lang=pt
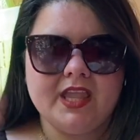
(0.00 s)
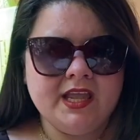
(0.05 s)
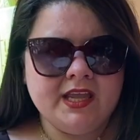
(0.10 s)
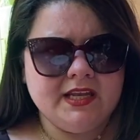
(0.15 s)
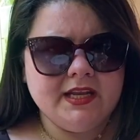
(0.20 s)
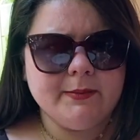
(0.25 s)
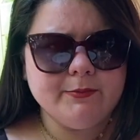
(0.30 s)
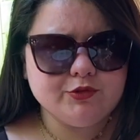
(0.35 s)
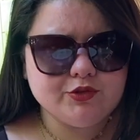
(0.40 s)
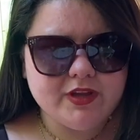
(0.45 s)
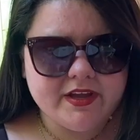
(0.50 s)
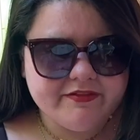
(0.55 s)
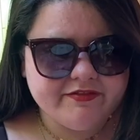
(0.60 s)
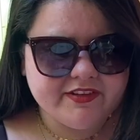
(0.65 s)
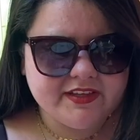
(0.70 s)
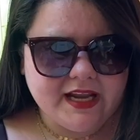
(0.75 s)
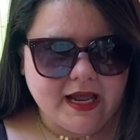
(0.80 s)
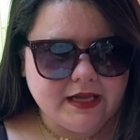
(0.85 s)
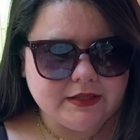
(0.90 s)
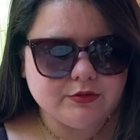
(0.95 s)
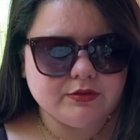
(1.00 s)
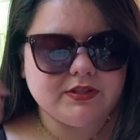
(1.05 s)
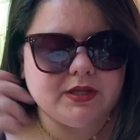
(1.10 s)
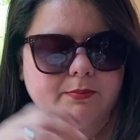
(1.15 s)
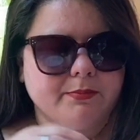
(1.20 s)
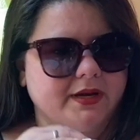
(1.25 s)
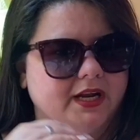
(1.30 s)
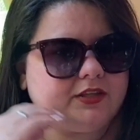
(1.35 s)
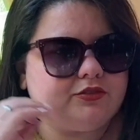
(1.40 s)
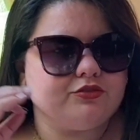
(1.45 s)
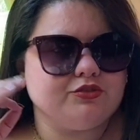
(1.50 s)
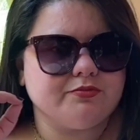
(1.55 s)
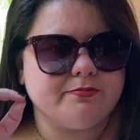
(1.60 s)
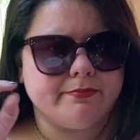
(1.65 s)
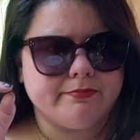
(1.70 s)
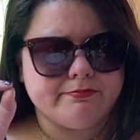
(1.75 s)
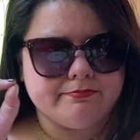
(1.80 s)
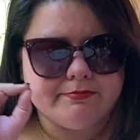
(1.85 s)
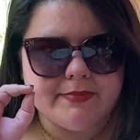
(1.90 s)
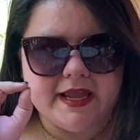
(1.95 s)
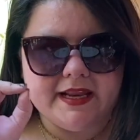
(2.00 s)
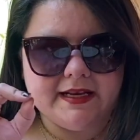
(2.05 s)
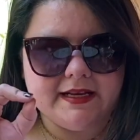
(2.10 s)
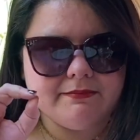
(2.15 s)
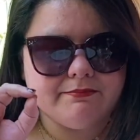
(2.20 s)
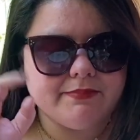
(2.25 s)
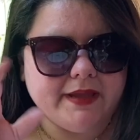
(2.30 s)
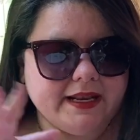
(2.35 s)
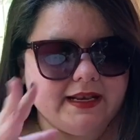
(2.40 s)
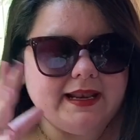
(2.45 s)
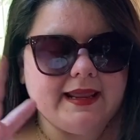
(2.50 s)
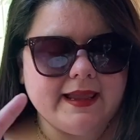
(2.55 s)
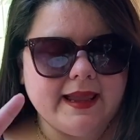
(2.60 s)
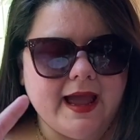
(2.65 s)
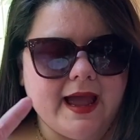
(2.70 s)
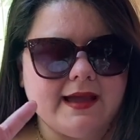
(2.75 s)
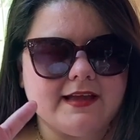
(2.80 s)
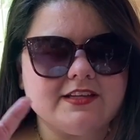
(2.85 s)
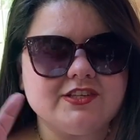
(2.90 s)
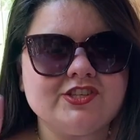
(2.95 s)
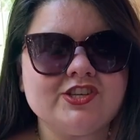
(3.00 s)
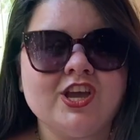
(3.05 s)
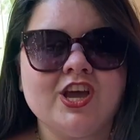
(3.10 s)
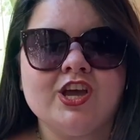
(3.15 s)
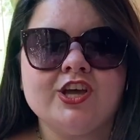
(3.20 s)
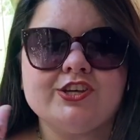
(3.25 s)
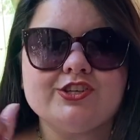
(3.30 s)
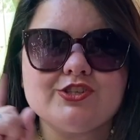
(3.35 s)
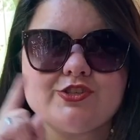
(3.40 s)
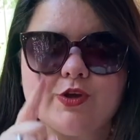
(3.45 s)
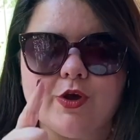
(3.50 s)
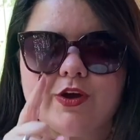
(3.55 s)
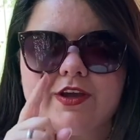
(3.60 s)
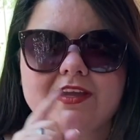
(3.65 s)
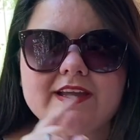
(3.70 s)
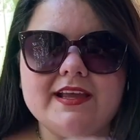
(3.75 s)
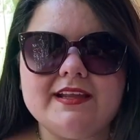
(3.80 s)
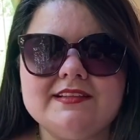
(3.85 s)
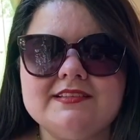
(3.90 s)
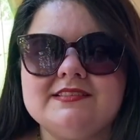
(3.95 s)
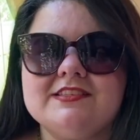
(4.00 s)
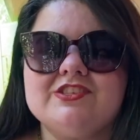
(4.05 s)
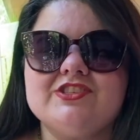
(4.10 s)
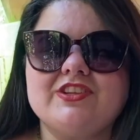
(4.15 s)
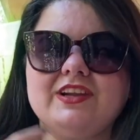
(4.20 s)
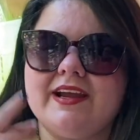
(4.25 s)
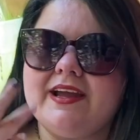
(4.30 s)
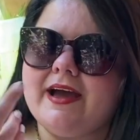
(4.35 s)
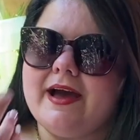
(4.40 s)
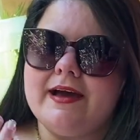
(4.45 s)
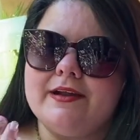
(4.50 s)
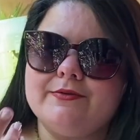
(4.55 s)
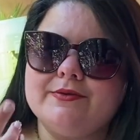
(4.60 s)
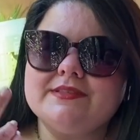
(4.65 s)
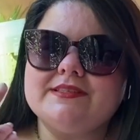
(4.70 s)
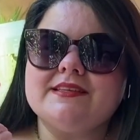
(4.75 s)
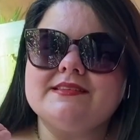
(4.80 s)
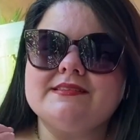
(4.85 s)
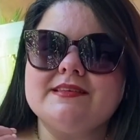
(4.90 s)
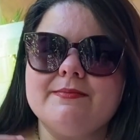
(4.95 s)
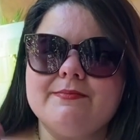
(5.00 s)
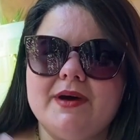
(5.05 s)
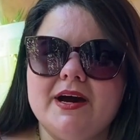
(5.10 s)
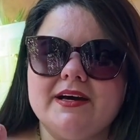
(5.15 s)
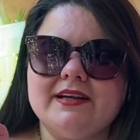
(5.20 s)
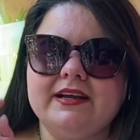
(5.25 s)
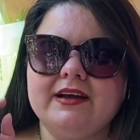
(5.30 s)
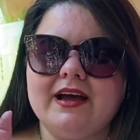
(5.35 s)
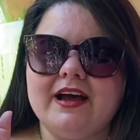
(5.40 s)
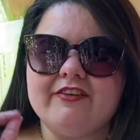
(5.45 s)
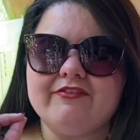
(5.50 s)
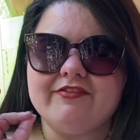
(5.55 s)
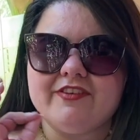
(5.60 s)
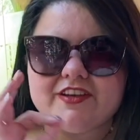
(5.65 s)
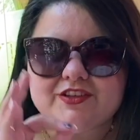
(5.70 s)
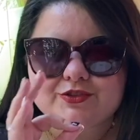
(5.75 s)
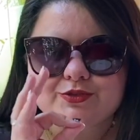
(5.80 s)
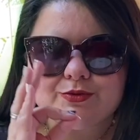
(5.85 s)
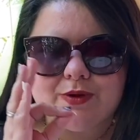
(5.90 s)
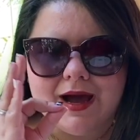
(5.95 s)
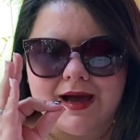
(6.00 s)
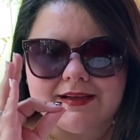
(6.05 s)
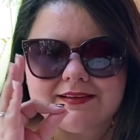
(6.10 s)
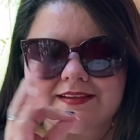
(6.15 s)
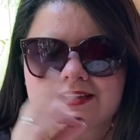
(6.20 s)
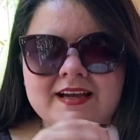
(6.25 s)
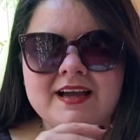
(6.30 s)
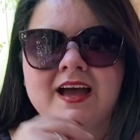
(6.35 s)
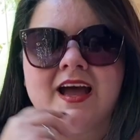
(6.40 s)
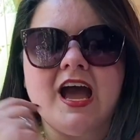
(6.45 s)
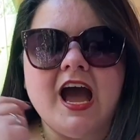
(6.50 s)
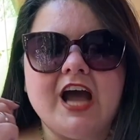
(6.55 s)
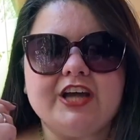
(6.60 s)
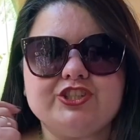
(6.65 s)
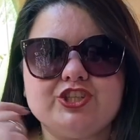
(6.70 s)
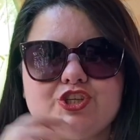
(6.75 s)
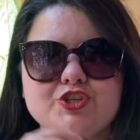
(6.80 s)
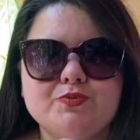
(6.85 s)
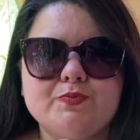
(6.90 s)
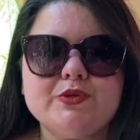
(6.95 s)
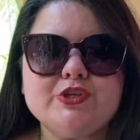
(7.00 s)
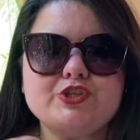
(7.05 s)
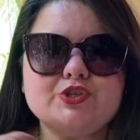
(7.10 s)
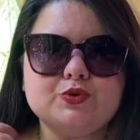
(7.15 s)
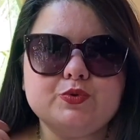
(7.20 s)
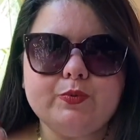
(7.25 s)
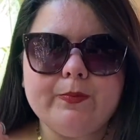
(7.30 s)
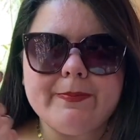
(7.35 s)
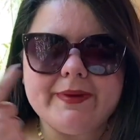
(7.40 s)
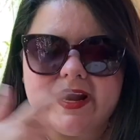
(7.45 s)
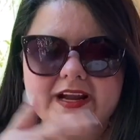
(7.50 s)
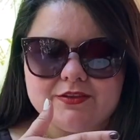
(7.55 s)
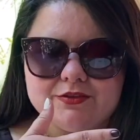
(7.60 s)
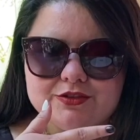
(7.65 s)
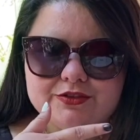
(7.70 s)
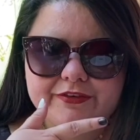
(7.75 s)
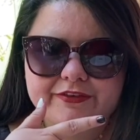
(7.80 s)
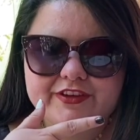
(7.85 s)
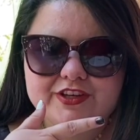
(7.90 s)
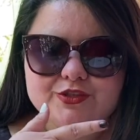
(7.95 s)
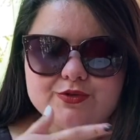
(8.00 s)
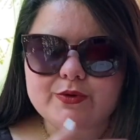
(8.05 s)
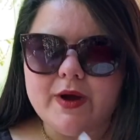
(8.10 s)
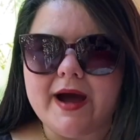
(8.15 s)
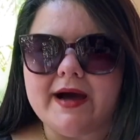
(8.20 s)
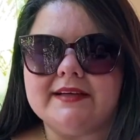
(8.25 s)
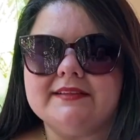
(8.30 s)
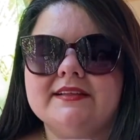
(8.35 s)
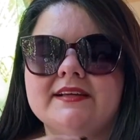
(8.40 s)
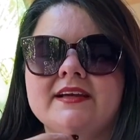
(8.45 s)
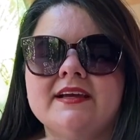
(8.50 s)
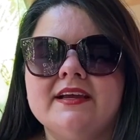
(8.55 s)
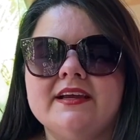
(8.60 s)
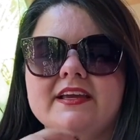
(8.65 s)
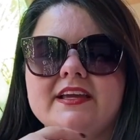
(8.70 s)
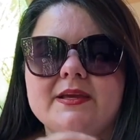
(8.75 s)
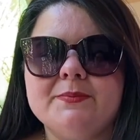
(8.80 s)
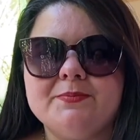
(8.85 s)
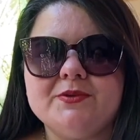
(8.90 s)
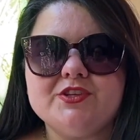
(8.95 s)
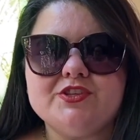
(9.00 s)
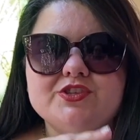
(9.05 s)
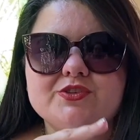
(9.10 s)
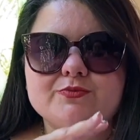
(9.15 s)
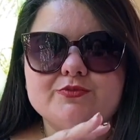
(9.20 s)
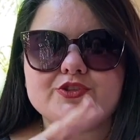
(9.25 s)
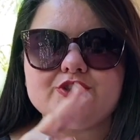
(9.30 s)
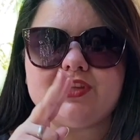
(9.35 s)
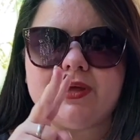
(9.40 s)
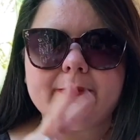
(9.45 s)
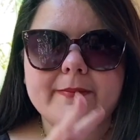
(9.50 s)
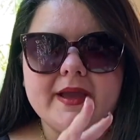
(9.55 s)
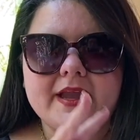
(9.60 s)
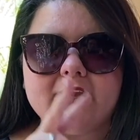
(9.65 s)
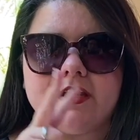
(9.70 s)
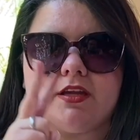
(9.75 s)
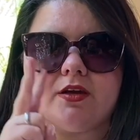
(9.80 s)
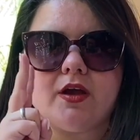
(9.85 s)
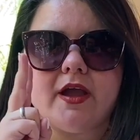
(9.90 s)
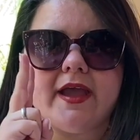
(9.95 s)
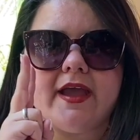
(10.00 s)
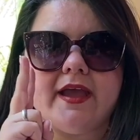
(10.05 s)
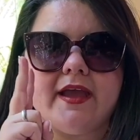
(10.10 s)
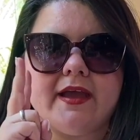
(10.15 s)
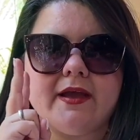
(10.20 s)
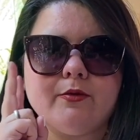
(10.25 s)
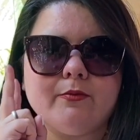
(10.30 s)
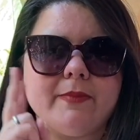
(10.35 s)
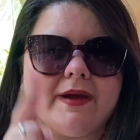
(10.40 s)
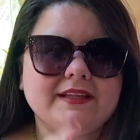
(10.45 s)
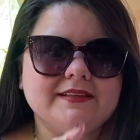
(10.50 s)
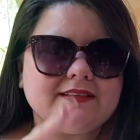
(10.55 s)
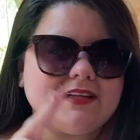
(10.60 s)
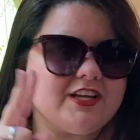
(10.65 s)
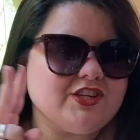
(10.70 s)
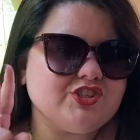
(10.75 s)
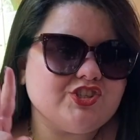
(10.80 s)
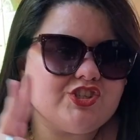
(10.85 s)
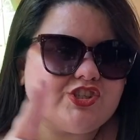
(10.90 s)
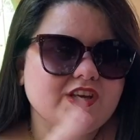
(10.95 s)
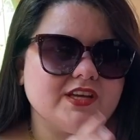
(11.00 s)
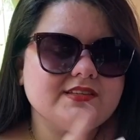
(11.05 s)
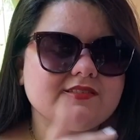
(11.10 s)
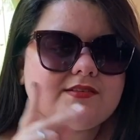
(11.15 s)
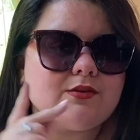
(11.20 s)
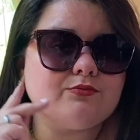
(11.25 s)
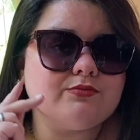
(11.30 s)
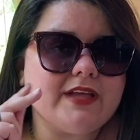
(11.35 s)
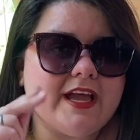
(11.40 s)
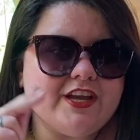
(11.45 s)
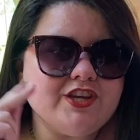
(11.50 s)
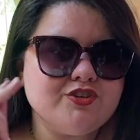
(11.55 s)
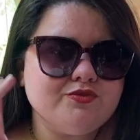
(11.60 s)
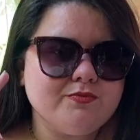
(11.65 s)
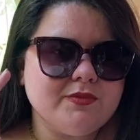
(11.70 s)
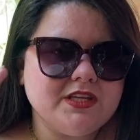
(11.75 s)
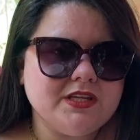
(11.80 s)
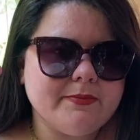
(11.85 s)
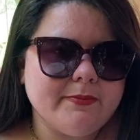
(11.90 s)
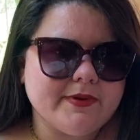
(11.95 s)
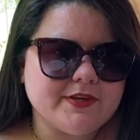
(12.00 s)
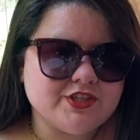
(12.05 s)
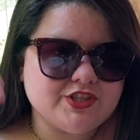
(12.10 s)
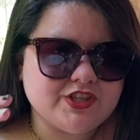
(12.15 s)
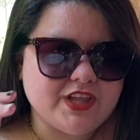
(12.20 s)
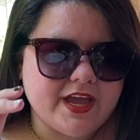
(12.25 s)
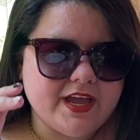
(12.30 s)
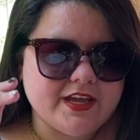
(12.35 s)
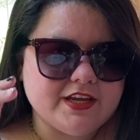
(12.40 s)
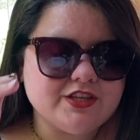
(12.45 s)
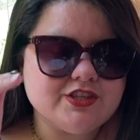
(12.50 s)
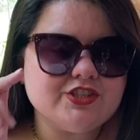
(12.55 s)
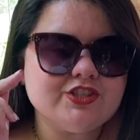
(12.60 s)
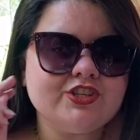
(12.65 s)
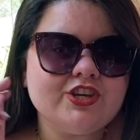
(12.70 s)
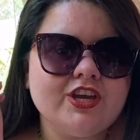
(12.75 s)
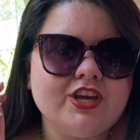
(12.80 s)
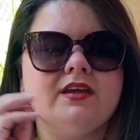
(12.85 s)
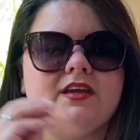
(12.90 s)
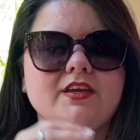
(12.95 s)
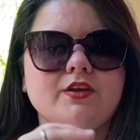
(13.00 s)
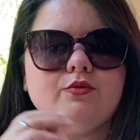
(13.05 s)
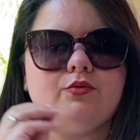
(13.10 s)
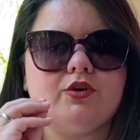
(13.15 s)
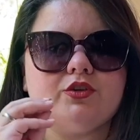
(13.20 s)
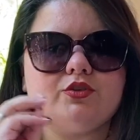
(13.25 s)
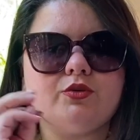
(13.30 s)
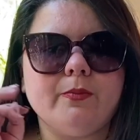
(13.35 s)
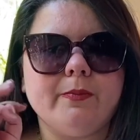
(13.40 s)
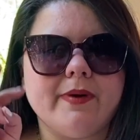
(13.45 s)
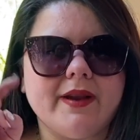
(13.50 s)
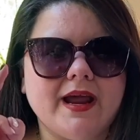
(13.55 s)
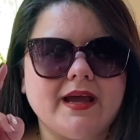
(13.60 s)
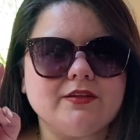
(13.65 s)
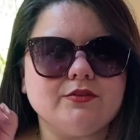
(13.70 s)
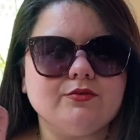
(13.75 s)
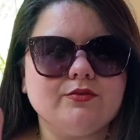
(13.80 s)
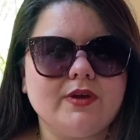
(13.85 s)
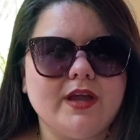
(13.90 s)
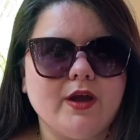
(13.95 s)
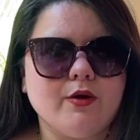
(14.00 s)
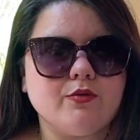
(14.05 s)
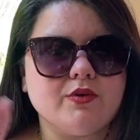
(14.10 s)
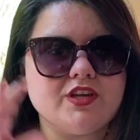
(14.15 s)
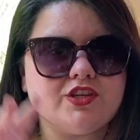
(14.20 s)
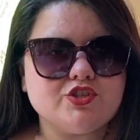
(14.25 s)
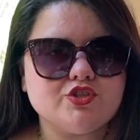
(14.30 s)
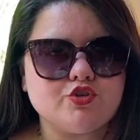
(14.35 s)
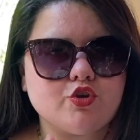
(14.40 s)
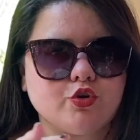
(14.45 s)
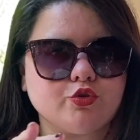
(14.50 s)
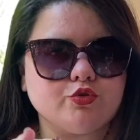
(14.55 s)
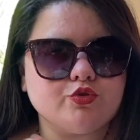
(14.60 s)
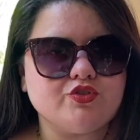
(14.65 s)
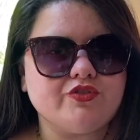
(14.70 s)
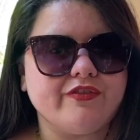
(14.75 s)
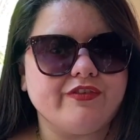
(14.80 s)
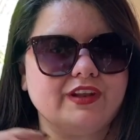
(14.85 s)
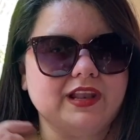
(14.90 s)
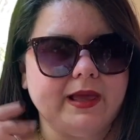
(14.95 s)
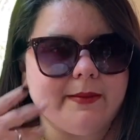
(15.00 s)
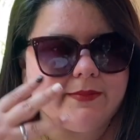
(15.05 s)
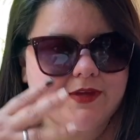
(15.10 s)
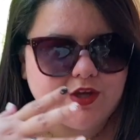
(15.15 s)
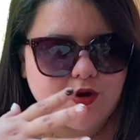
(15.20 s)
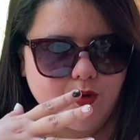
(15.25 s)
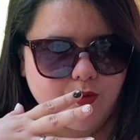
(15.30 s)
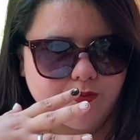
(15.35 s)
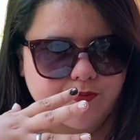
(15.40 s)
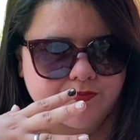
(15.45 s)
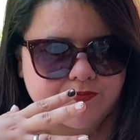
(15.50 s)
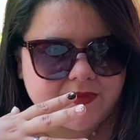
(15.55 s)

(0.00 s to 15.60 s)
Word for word: ele é muito refinado, tem pratos bem, bem legais. Só que eles estrearam essa semana a feijoada. A gente pediu um prato de feijoada e pedimos também é, uma entradinha que são 10 mini pastéis e o outro prato é um risoto de filé mignon